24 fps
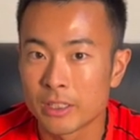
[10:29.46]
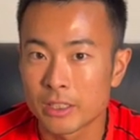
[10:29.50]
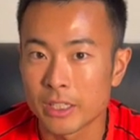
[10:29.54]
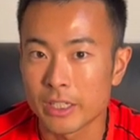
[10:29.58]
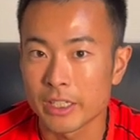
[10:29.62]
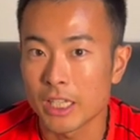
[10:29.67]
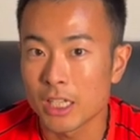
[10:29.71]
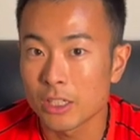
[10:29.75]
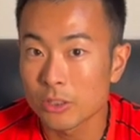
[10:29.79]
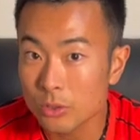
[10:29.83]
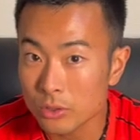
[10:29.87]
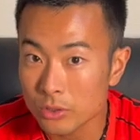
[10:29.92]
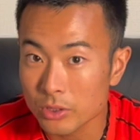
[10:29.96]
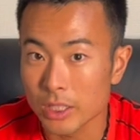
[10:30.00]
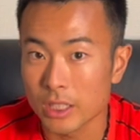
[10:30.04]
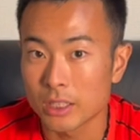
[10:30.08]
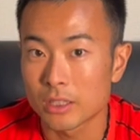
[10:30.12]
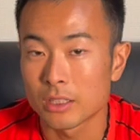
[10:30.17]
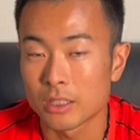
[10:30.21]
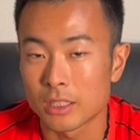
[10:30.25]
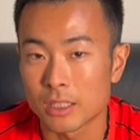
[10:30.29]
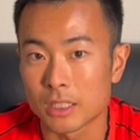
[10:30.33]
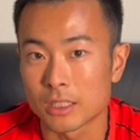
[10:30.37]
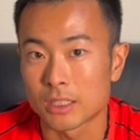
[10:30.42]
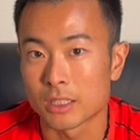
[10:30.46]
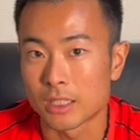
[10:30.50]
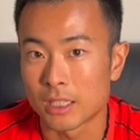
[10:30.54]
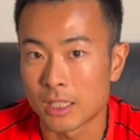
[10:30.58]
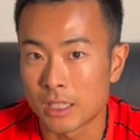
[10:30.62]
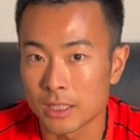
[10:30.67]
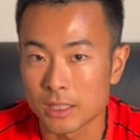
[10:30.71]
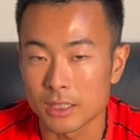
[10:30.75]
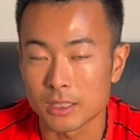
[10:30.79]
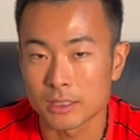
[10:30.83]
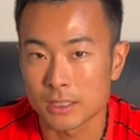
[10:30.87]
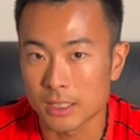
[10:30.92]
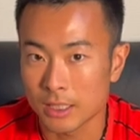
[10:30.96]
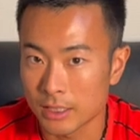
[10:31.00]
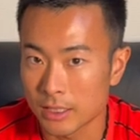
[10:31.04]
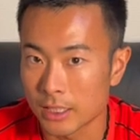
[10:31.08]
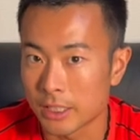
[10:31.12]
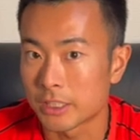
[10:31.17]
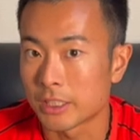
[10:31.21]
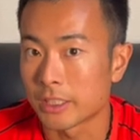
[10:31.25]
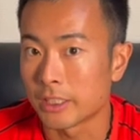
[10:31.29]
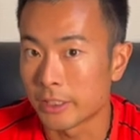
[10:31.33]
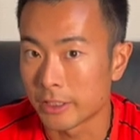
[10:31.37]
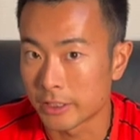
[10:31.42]
ただやることやってなかったら花が咲かな
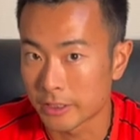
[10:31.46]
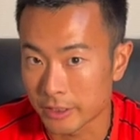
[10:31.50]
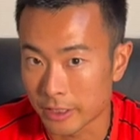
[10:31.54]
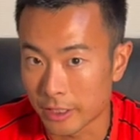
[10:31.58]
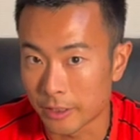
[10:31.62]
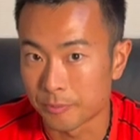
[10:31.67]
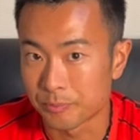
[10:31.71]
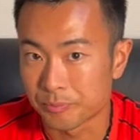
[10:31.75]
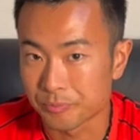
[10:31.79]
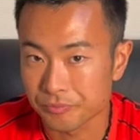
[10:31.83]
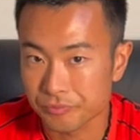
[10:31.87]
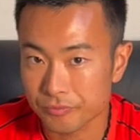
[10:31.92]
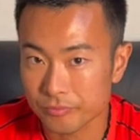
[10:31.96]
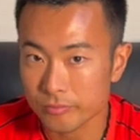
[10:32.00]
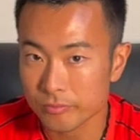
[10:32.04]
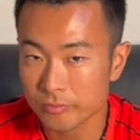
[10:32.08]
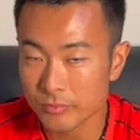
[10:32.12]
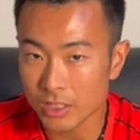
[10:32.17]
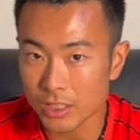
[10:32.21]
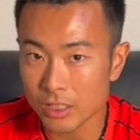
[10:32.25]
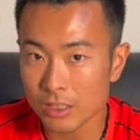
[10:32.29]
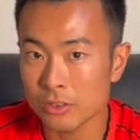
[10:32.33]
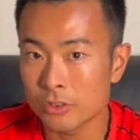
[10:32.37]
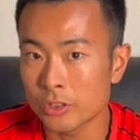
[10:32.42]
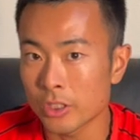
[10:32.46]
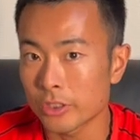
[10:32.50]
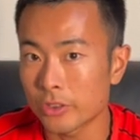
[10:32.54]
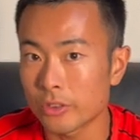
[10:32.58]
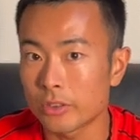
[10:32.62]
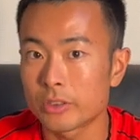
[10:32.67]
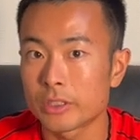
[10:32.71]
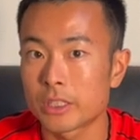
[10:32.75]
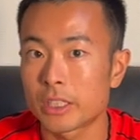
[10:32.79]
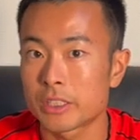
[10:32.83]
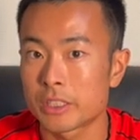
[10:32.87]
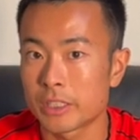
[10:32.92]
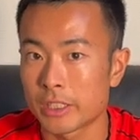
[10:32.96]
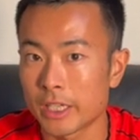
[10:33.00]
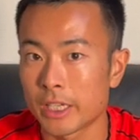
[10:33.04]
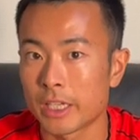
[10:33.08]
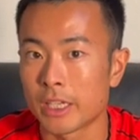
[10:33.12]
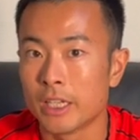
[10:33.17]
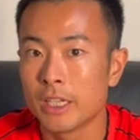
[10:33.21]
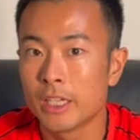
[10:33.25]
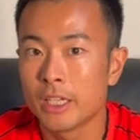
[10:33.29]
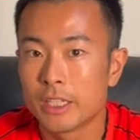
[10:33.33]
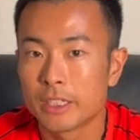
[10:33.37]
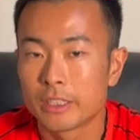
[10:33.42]
いじゃないですかそれと同じ
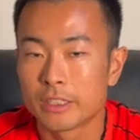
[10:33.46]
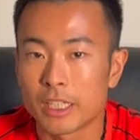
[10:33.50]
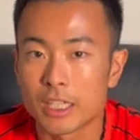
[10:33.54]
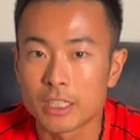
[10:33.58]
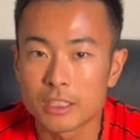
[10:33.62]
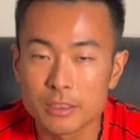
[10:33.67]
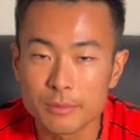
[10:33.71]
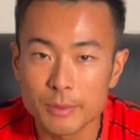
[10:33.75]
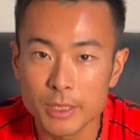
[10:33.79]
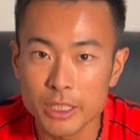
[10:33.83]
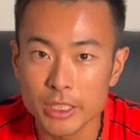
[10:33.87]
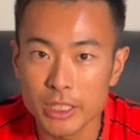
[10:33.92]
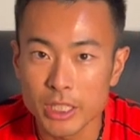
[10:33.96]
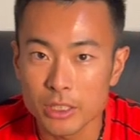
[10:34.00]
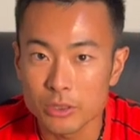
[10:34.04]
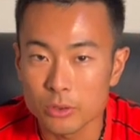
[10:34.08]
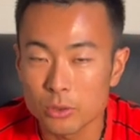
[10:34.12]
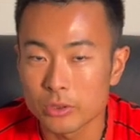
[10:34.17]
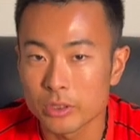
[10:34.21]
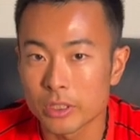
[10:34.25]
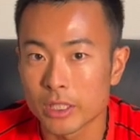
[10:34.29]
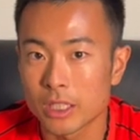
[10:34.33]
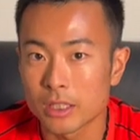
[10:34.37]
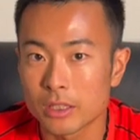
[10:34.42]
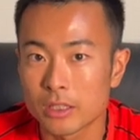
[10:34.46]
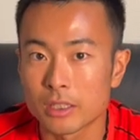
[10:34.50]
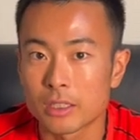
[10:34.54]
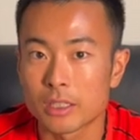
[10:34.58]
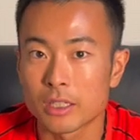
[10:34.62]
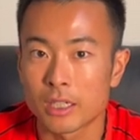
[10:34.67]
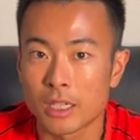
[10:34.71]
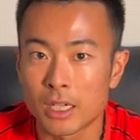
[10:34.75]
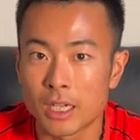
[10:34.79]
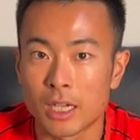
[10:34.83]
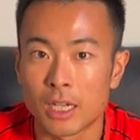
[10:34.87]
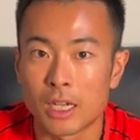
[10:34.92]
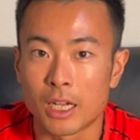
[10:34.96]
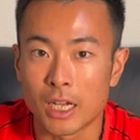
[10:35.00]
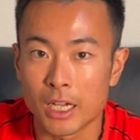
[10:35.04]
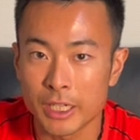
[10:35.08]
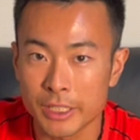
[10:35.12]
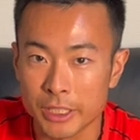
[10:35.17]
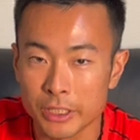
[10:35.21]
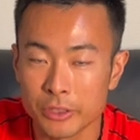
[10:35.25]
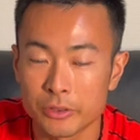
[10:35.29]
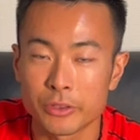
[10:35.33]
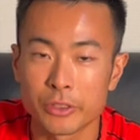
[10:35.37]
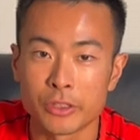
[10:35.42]
で夏場にやることやってたら
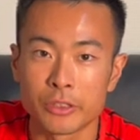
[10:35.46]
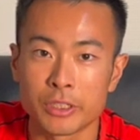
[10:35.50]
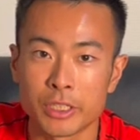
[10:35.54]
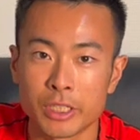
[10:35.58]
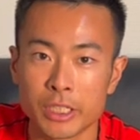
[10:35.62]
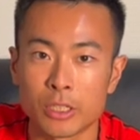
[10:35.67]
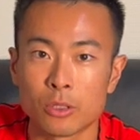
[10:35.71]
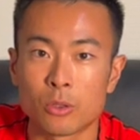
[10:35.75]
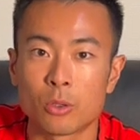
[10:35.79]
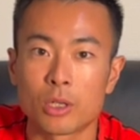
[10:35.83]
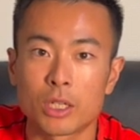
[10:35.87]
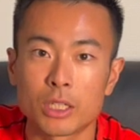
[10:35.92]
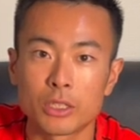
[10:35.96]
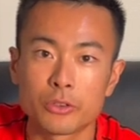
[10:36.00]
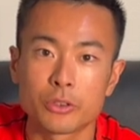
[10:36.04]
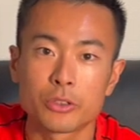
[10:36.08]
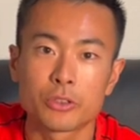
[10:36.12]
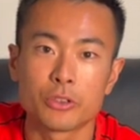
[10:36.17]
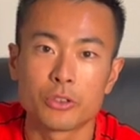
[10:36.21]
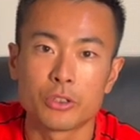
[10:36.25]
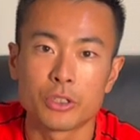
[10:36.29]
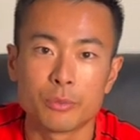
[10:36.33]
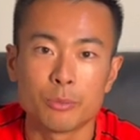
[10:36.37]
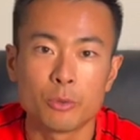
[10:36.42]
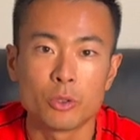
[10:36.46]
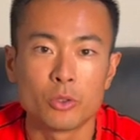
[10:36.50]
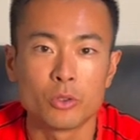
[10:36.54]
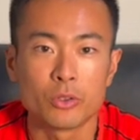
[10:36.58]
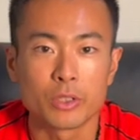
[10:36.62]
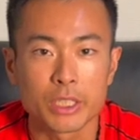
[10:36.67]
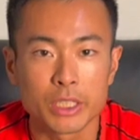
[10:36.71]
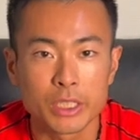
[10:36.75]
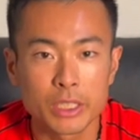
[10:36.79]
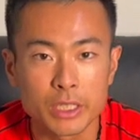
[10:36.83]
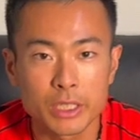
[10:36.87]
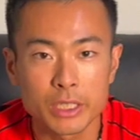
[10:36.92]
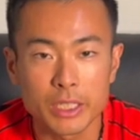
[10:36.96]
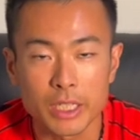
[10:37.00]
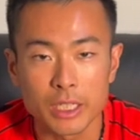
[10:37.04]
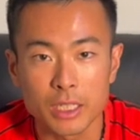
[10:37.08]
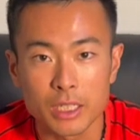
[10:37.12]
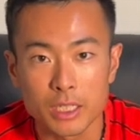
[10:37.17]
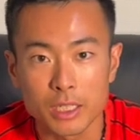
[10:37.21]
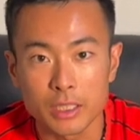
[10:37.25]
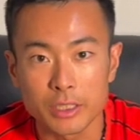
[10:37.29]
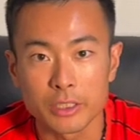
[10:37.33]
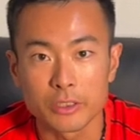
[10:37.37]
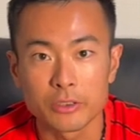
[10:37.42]
秋冬に他の人よりもいい結
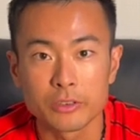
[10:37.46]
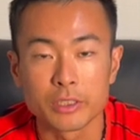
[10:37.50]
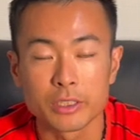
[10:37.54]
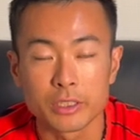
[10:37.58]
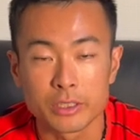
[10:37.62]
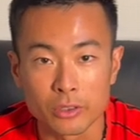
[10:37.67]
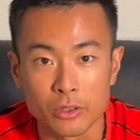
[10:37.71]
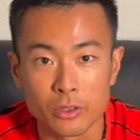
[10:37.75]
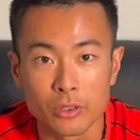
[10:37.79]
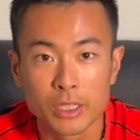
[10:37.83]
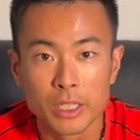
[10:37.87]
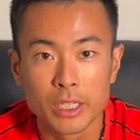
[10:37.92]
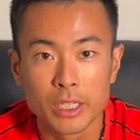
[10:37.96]
果が出るんですよ